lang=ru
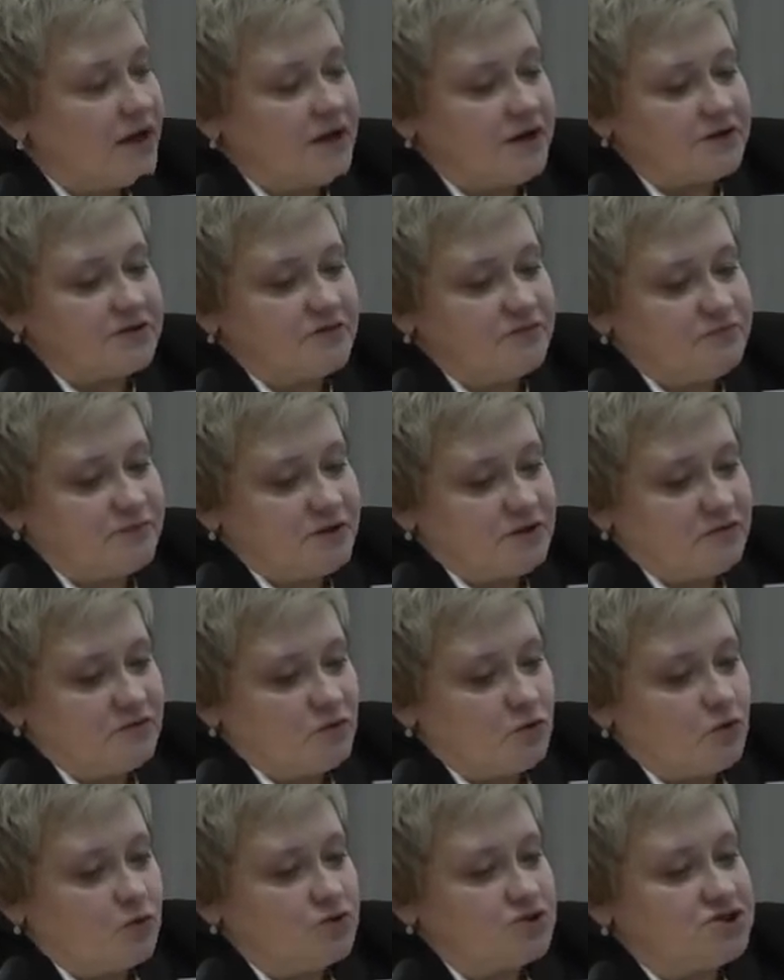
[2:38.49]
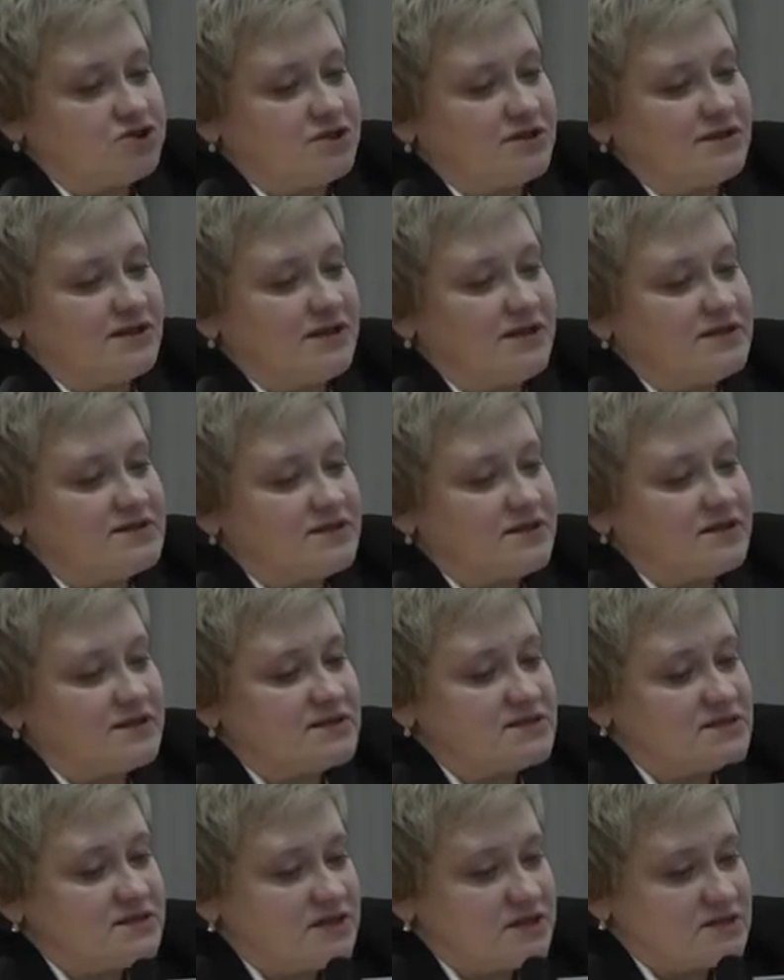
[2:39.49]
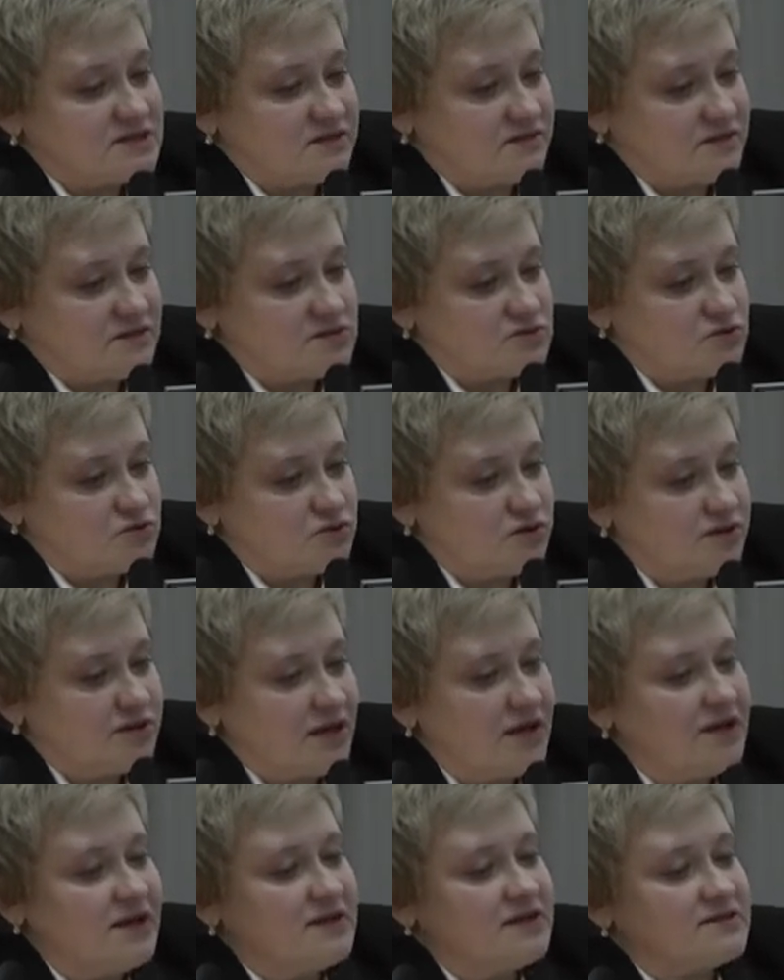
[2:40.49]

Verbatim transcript: Это в первую очередь длительность действия инсулина.